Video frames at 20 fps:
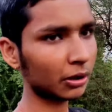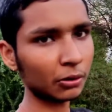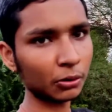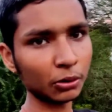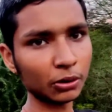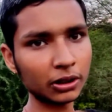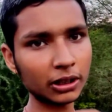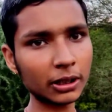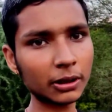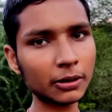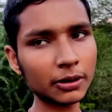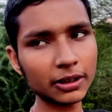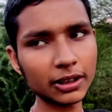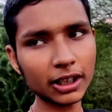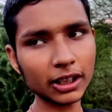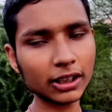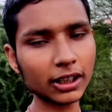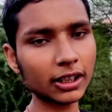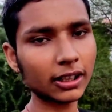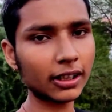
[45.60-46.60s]
के कुत्ते को
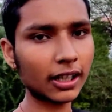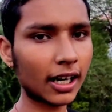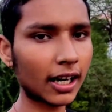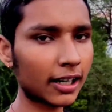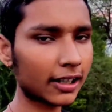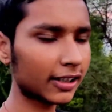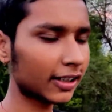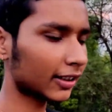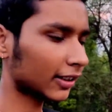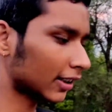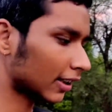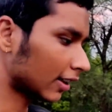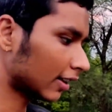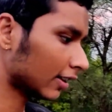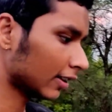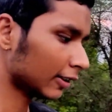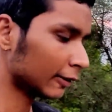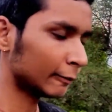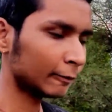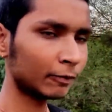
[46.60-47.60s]
जाकर काट देता है
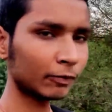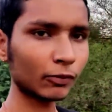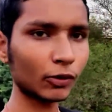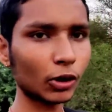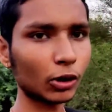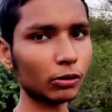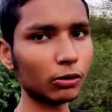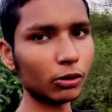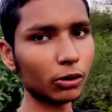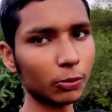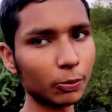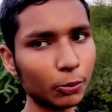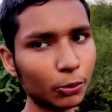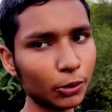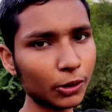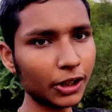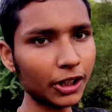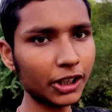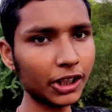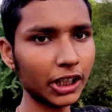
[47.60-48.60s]
तो वो
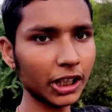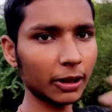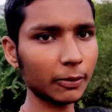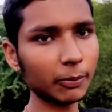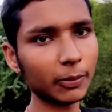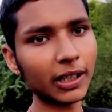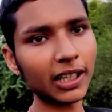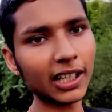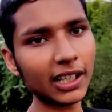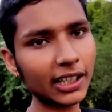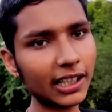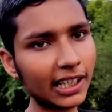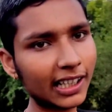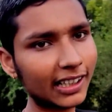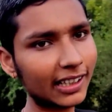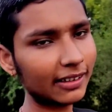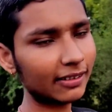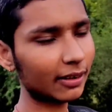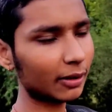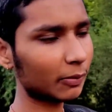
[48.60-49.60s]
पूरी टीम बना के आती है